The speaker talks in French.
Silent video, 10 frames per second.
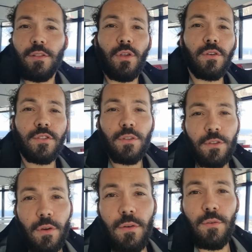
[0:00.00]
Dans 100
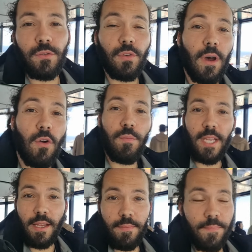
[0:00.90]
ans, on t'aura
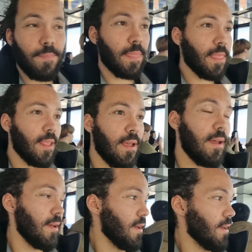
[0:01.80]
oublié.
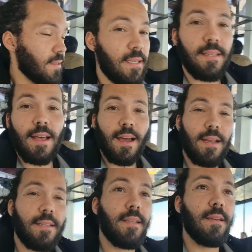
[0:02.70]
Ça, c'est la
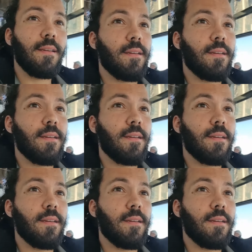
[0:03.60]
réalité.